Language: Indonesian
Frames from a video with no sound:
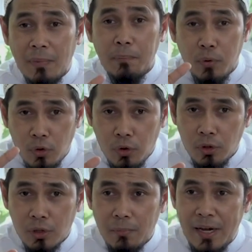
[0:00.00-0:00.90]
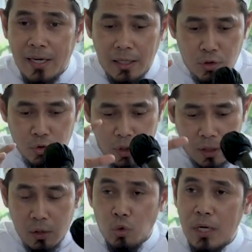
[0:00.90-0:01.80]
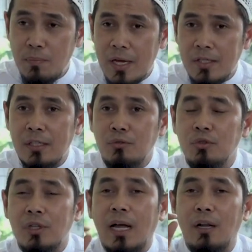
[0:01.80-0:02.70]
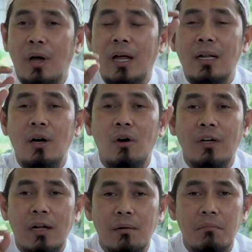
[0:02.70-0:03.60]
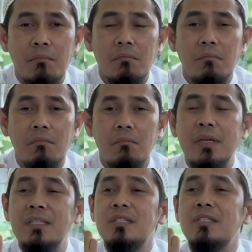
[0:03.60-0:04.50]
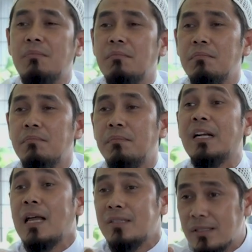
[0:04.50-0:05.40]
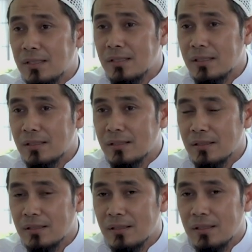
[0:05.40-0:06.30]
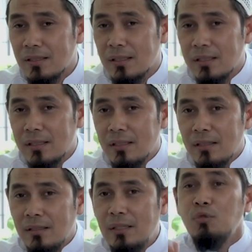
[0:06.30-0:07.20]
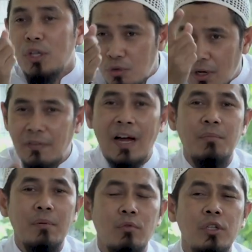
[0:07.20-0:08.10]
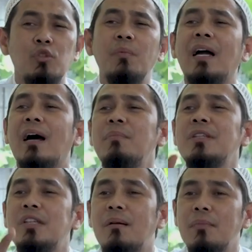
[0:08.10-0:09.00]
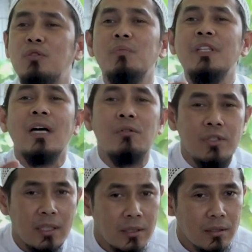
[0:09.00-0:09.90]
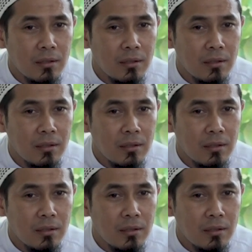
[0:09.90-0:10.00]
mabrur kebaikannya sudah luar biasa itu kalau ada orang minjem beras itu dia sudah paham ibu. Itu mah nggak minjam, itu minta Ustadz.